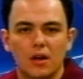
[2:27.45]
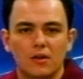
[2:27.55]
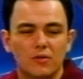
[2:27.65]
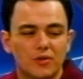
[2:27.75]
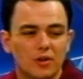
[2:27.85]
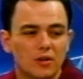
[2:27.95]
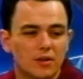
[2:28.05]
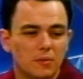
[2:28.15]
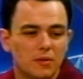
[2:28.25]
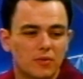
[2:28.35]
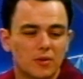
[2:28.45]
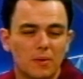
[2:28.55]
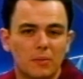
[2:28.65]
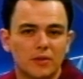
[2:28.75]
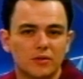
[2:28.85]
O Vitória também fez uma
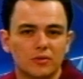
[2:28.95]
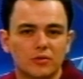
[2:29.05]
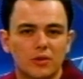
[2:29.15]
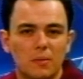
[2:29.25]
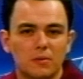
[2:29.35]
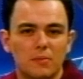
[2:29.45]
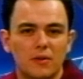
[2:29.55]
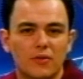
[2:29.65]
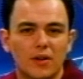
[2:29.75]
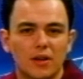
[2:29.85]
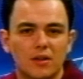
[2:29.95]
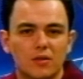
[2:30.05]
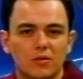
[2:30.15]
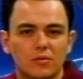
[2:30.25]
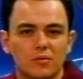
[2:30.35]
partida no sábado bem fraquinha
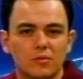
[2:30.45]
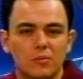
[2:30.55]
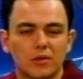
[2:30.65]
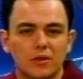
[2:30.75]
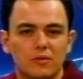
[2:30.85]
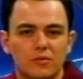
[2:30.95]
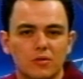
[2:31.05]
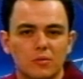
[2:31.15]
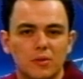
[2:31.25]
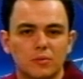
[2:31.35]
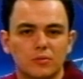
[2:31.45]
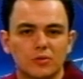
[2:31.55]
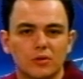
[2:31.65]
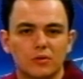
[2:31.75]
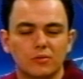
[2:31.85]
contra o Botafogo, mesmo
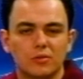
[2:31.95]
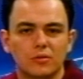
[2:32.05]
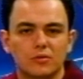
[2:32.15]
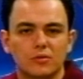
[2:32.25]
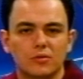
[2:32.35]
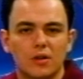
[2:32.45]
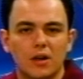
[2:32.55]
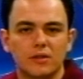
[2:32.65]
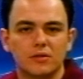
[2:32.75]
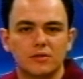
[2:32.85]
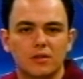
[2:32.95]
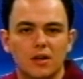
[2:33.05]
jogando com todos os titulares.